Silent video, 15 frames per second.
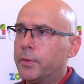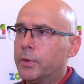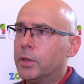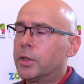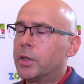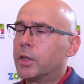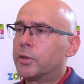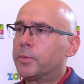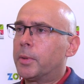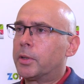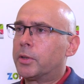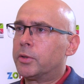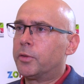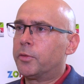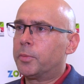Wyniki
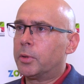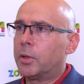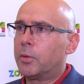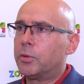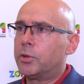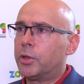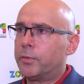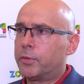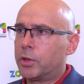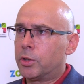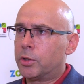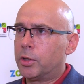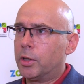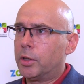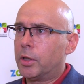ekspertyzy wpłynęły dzień
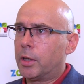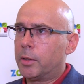wcześniej,